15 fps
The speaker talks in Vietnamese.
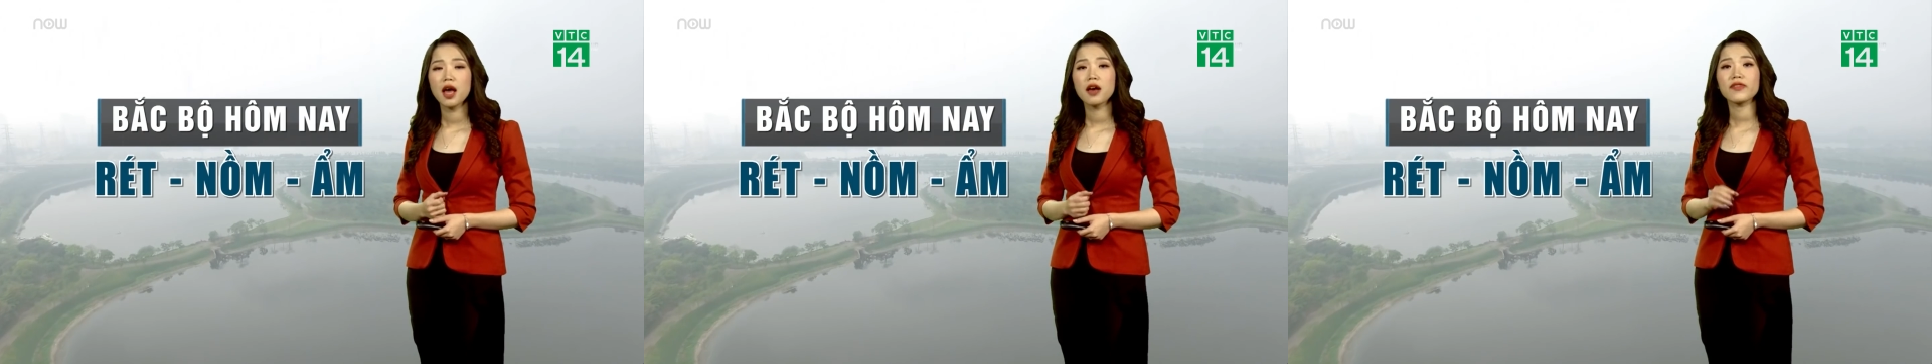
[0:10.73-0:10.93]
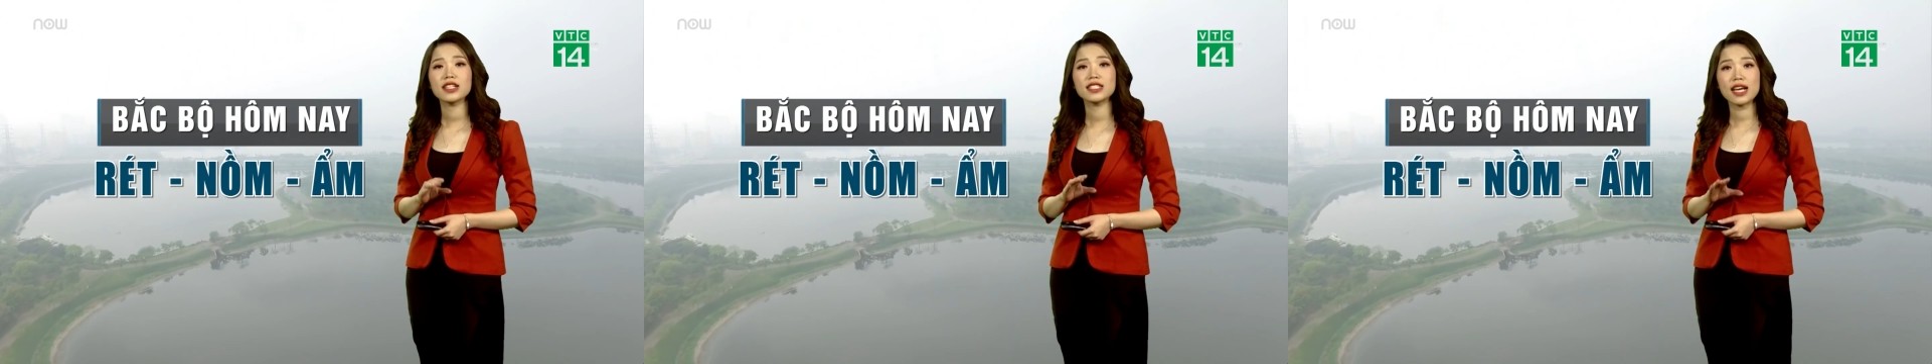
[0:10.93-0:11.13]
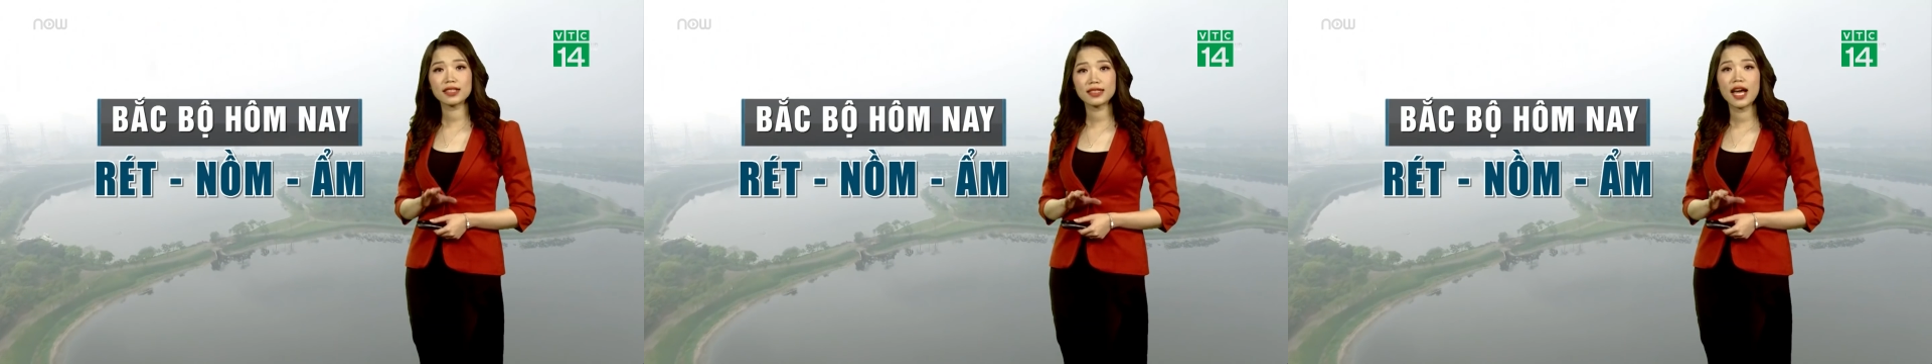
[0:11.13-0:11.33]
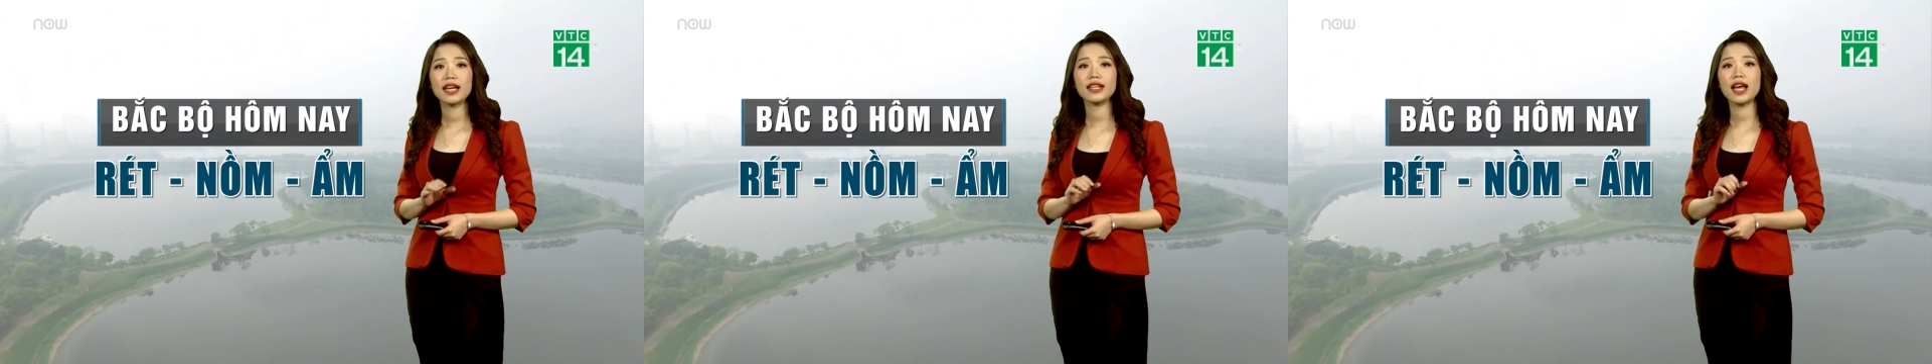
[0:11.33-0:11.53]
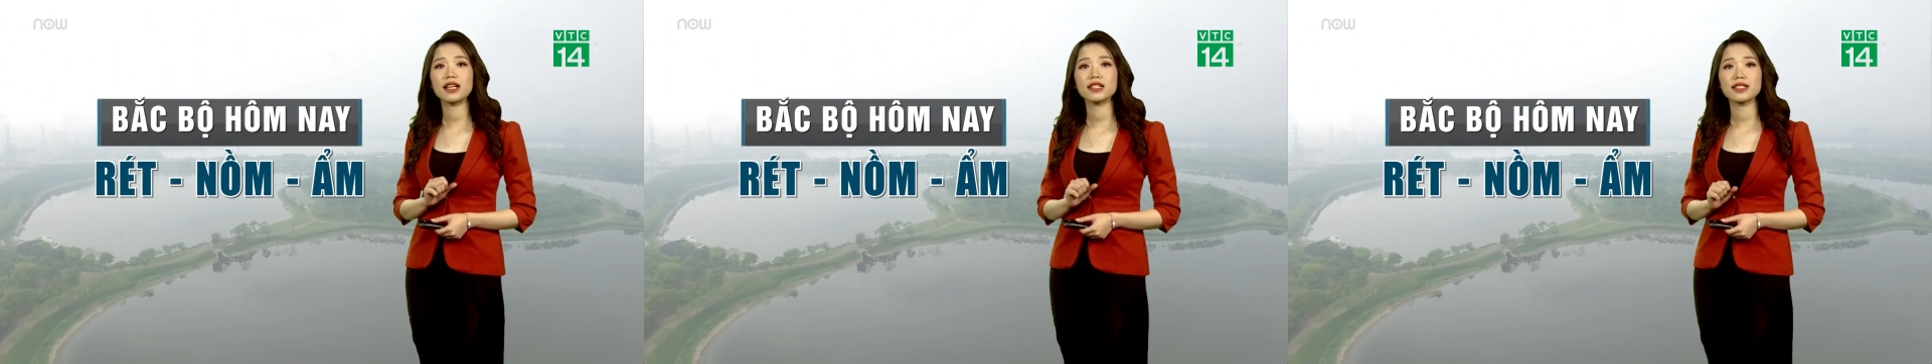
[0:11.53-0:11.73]
và trạng thái
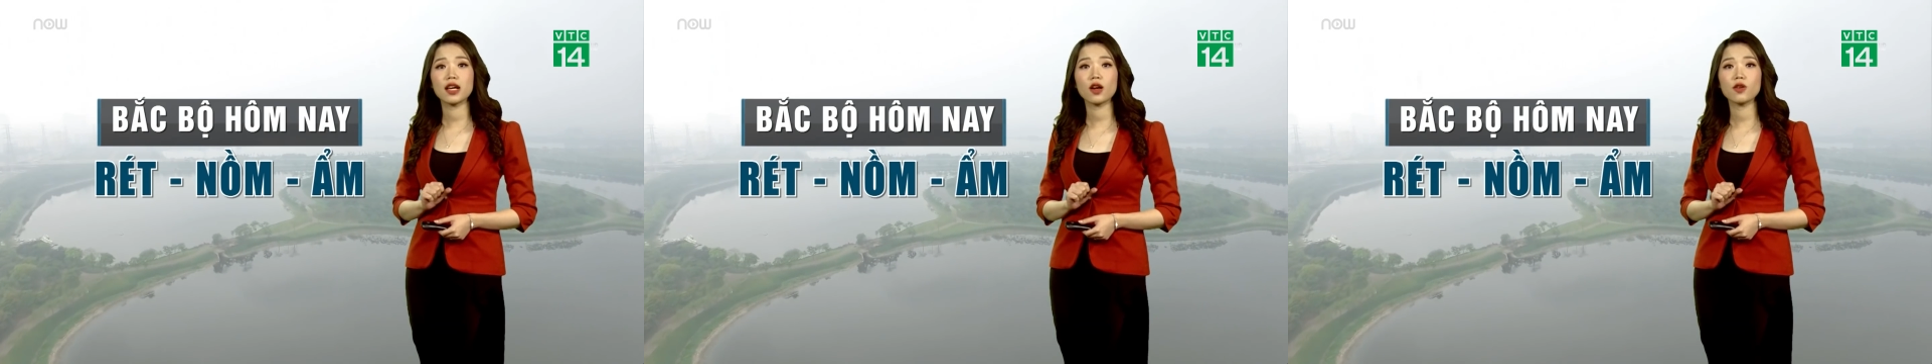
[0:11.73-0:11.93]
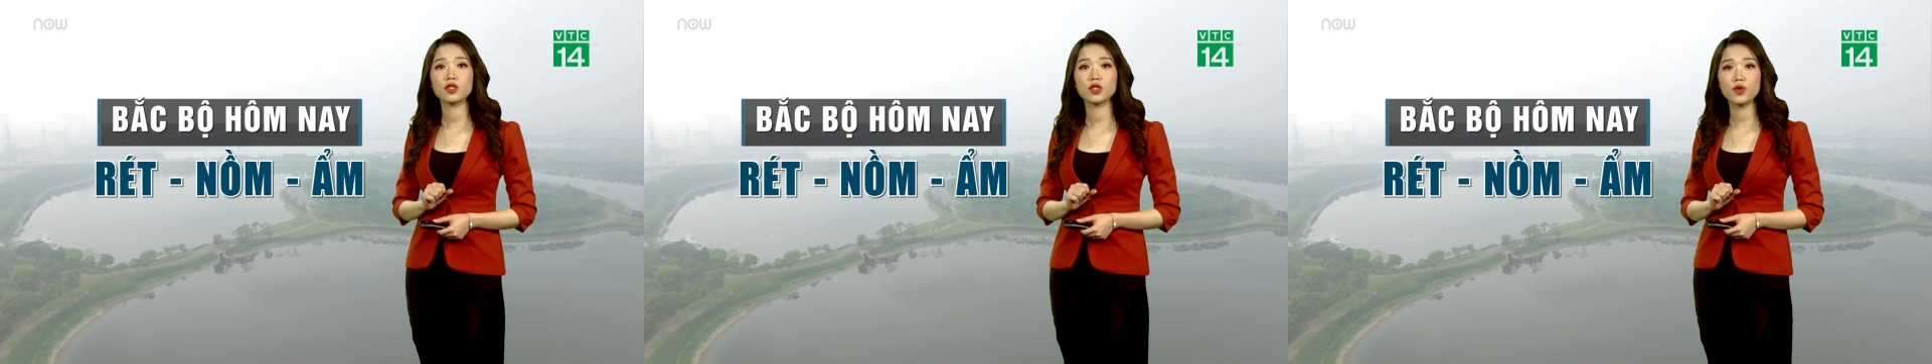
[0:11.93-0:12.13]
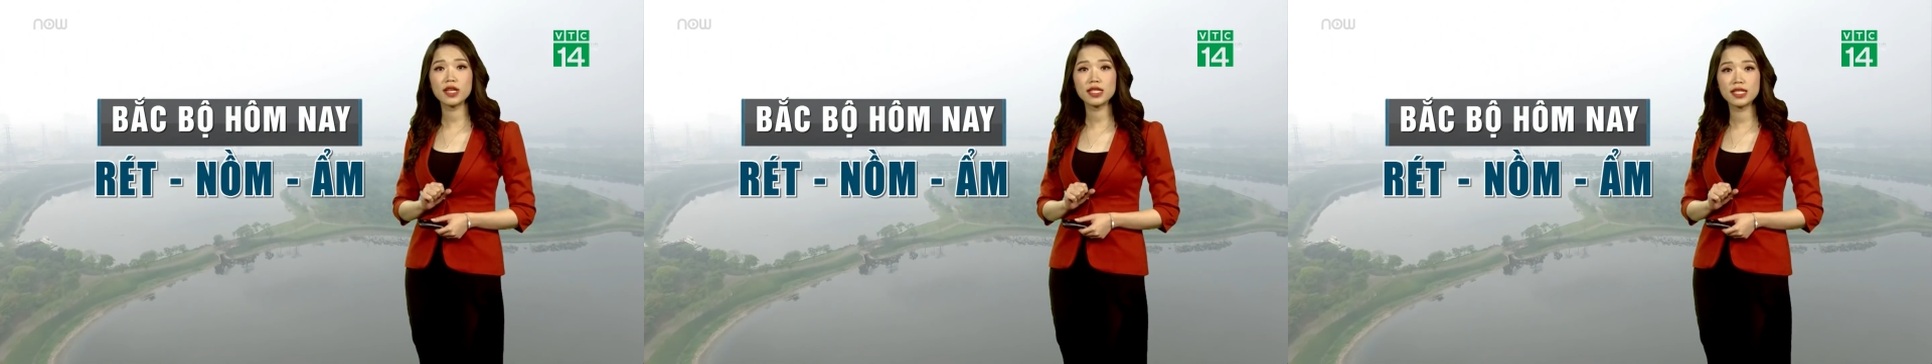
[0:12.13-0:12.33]
này sẽ còn duy